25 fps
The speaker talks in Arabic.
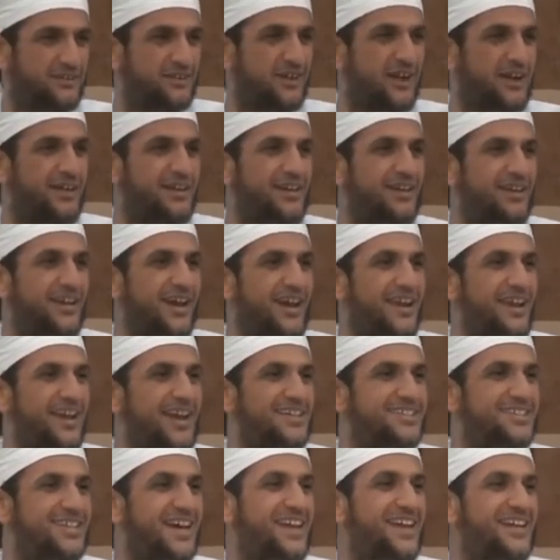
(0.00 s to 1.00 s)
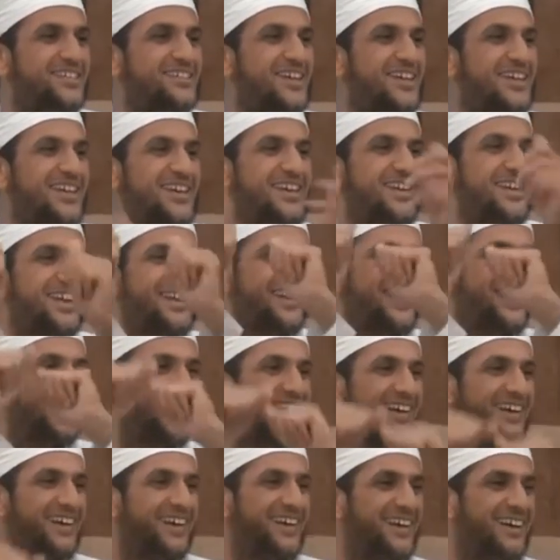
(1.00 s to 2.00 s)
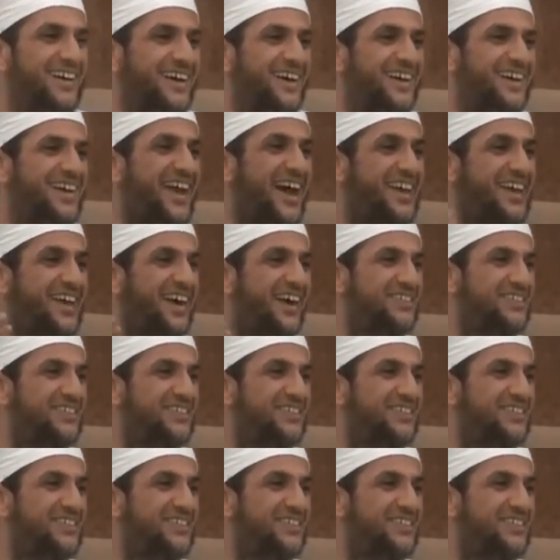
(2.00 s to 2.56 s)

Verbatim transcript: ترى الإله لا زال جنينا لا